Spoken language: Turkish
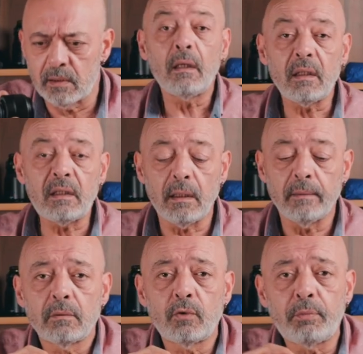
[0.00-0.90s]

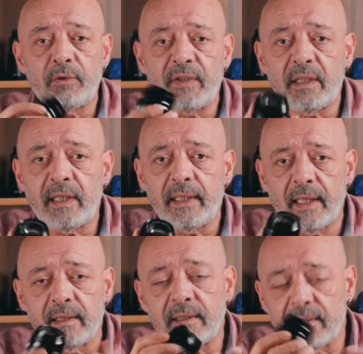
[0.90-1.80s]
2. WR
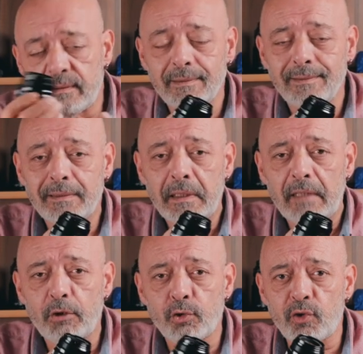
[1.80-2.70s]
yani
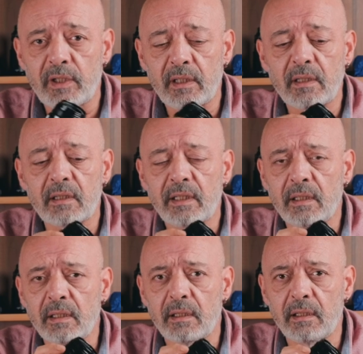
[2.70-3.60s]
hava koşullarında
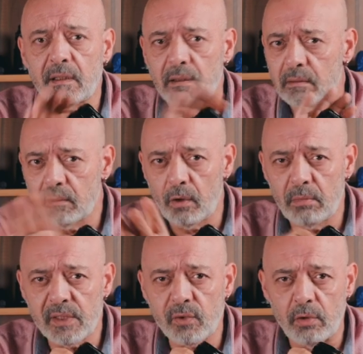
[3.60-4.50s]
dayanıklılık
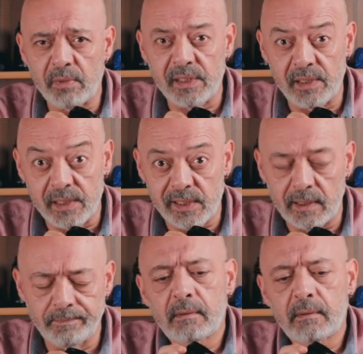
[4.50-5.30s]
olmazsa olmazınızsa.